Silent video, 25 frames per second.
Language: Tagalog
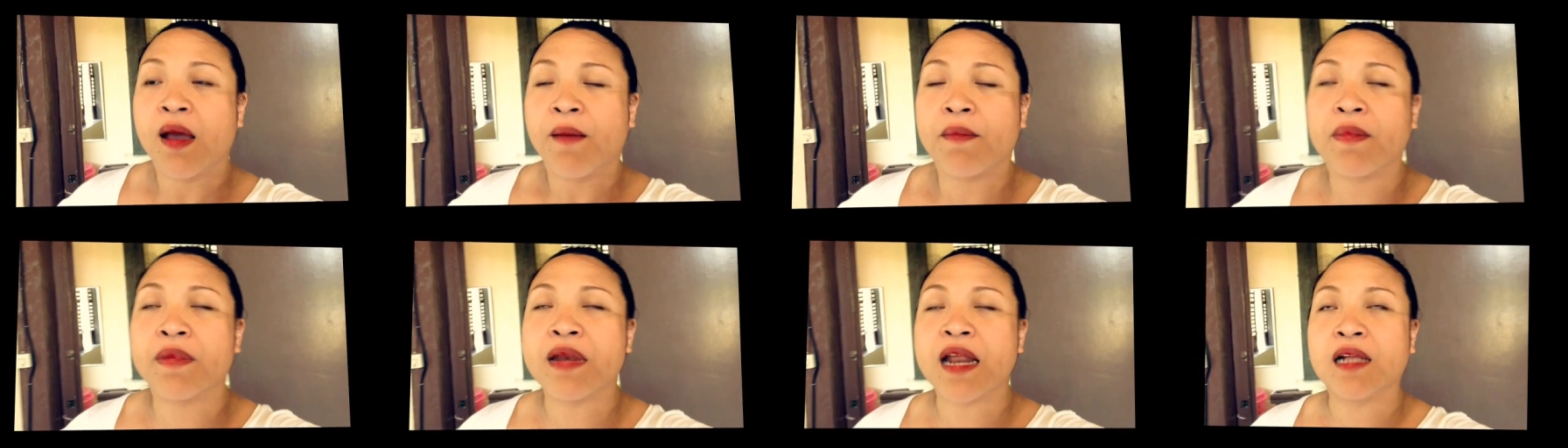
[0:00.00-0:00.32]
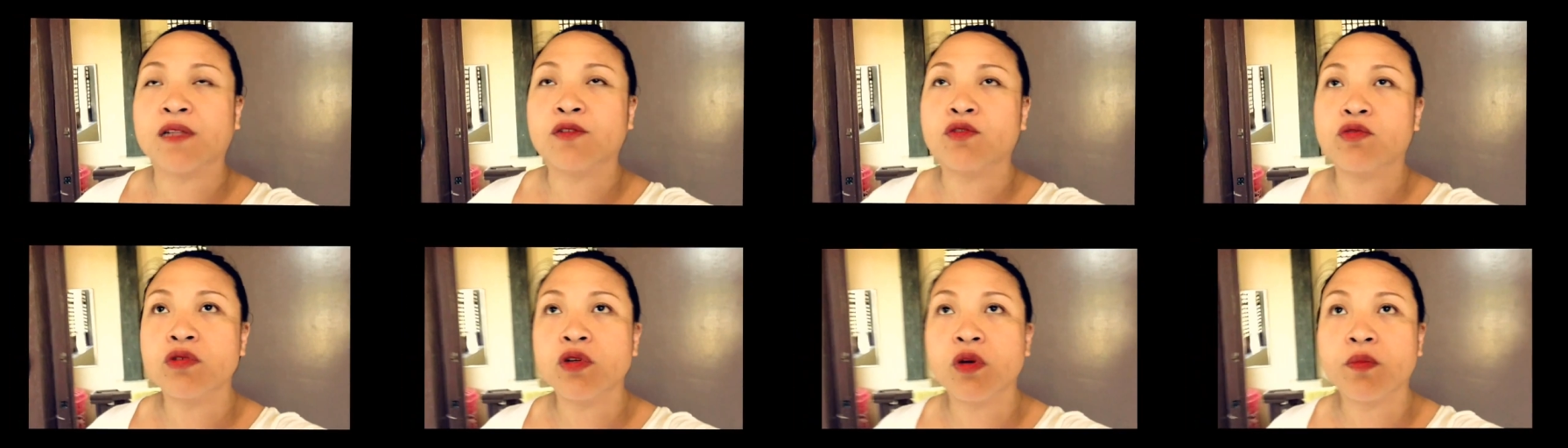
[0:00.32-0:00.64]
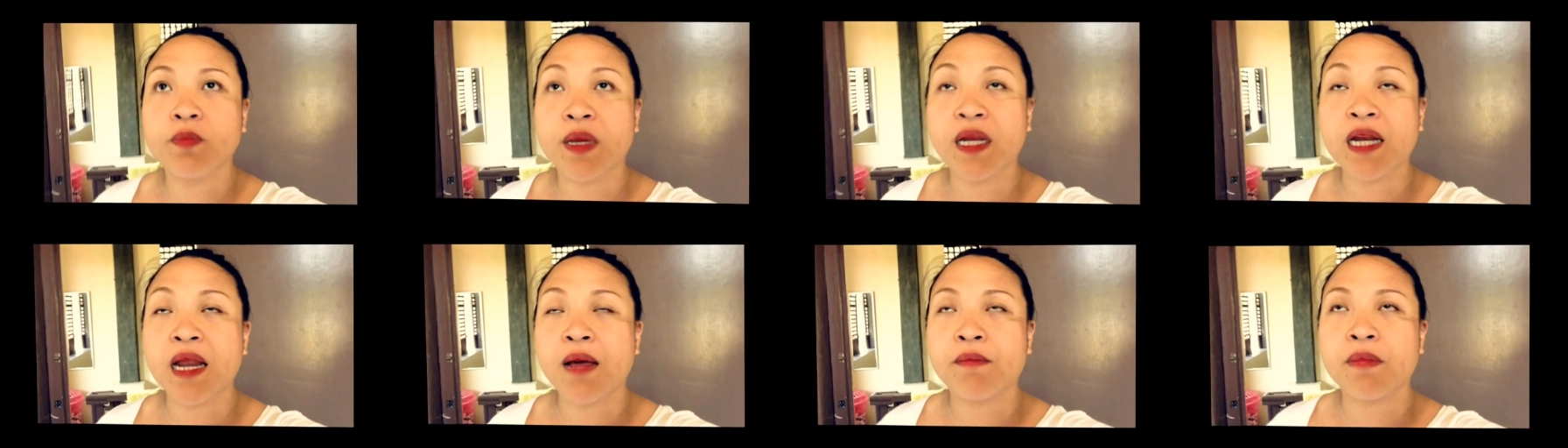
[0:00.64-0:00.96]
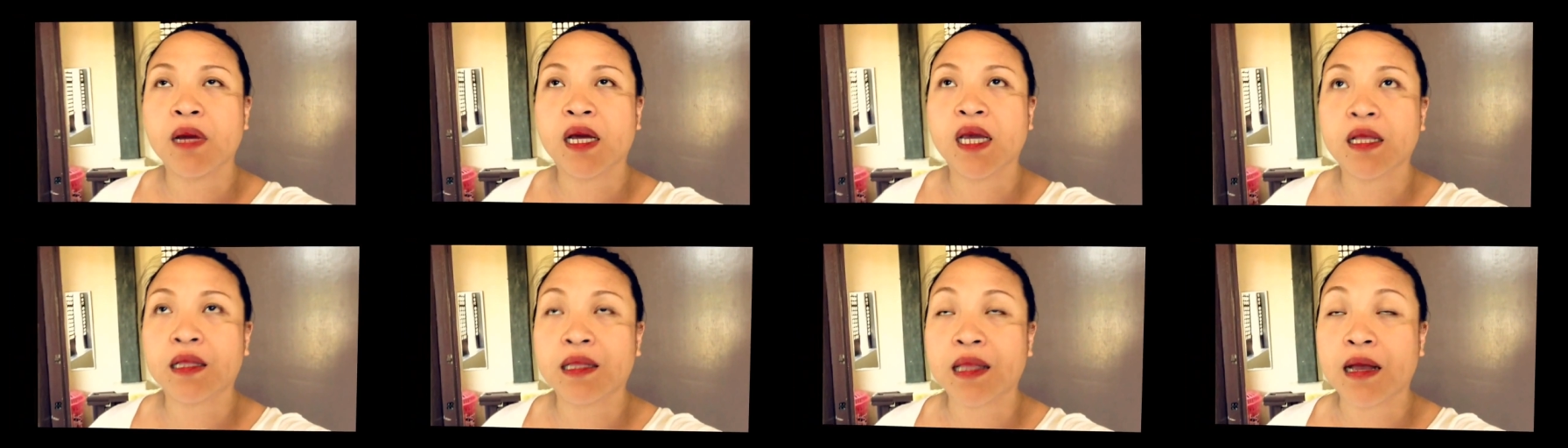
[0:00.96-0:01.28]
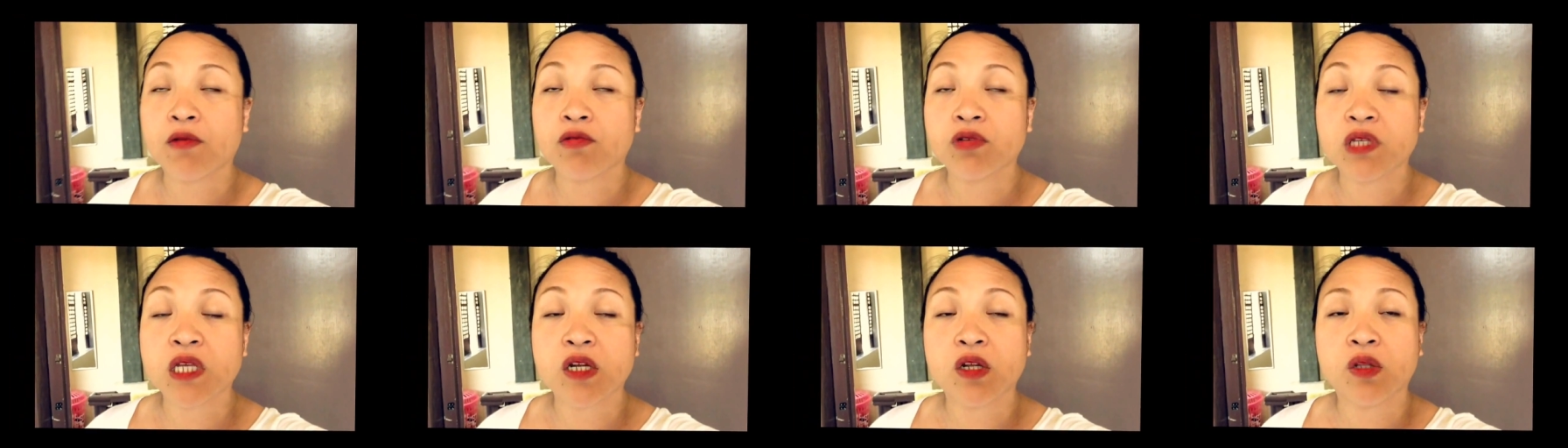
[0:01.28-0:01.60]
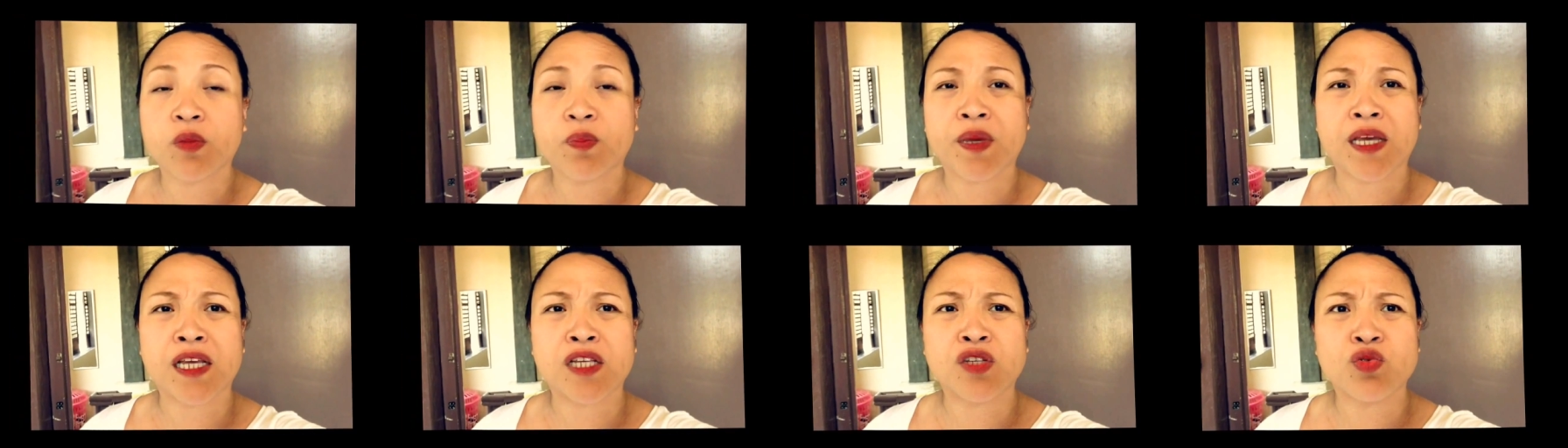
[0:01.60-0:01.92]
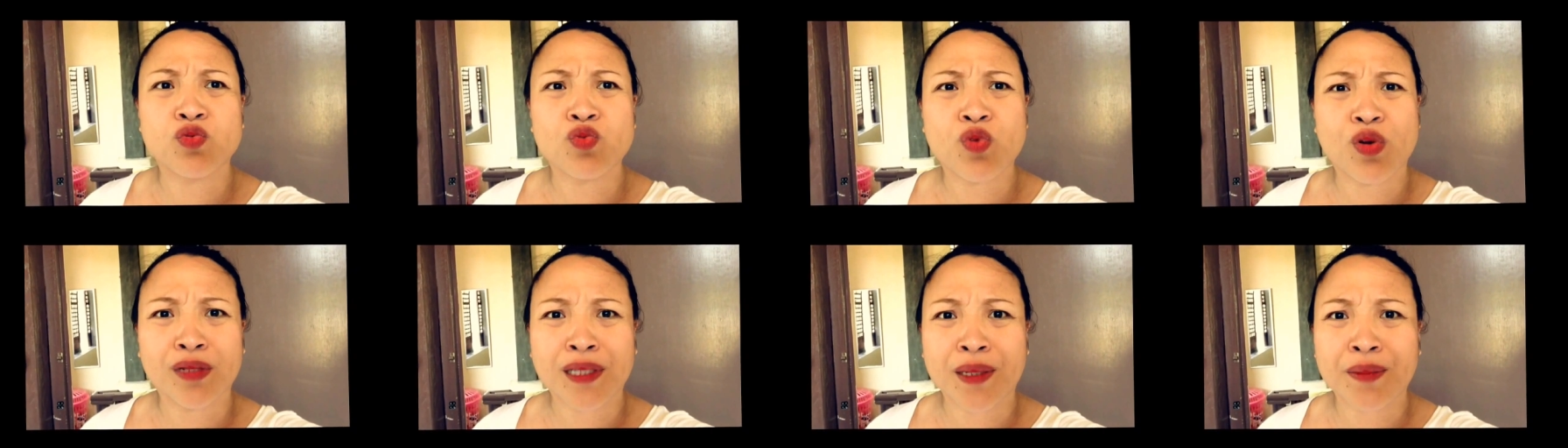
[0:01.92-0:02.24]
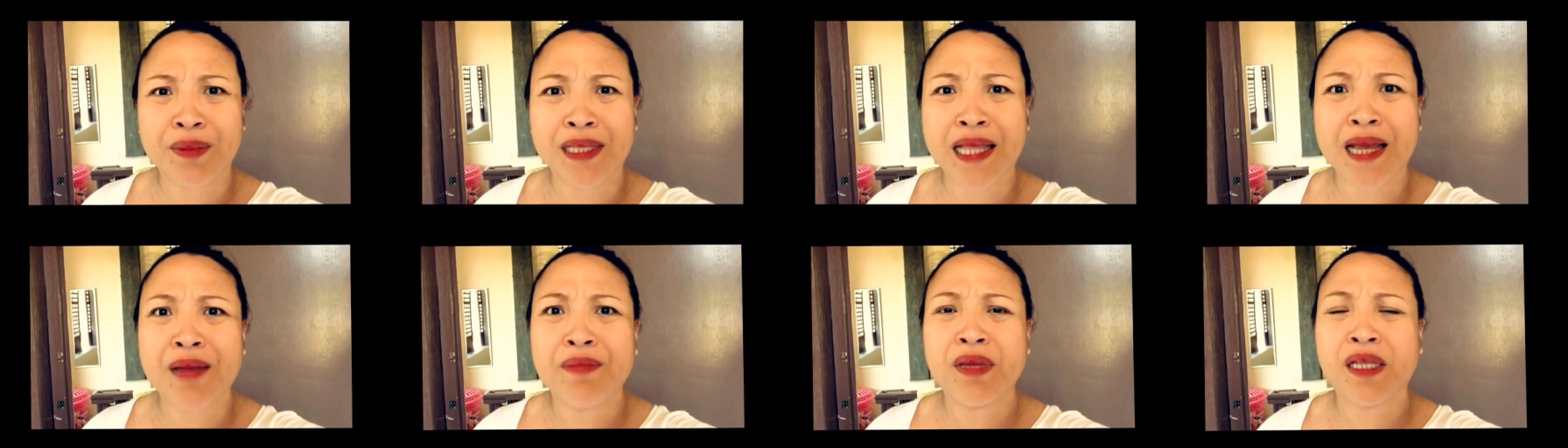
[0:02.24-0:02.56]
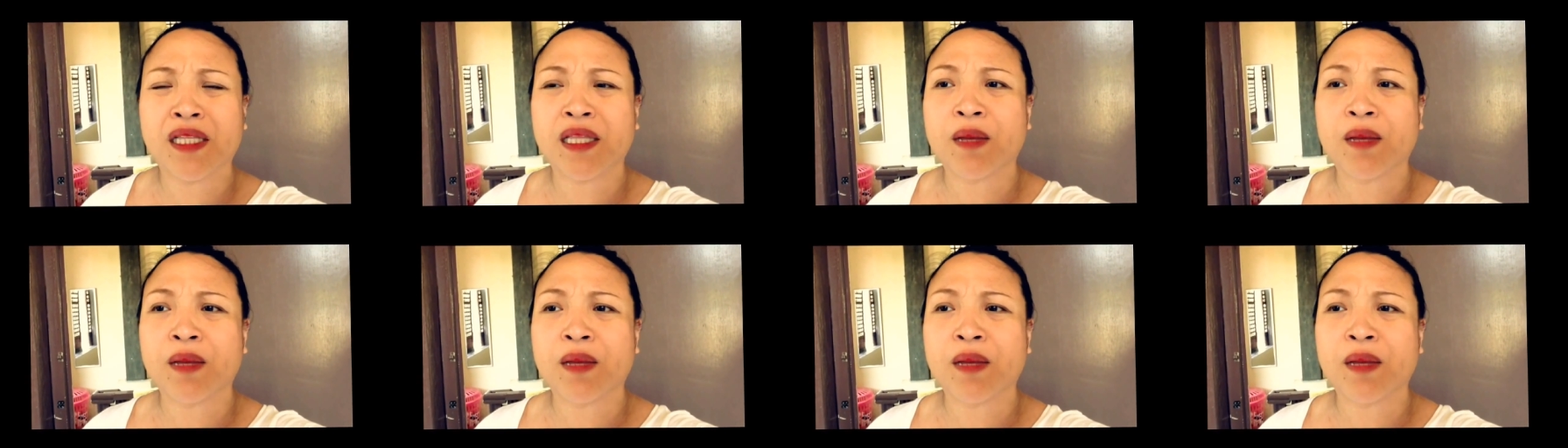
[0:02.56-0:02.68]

Nandun yung biglang makita ko sa notification ko, ang dami-dami.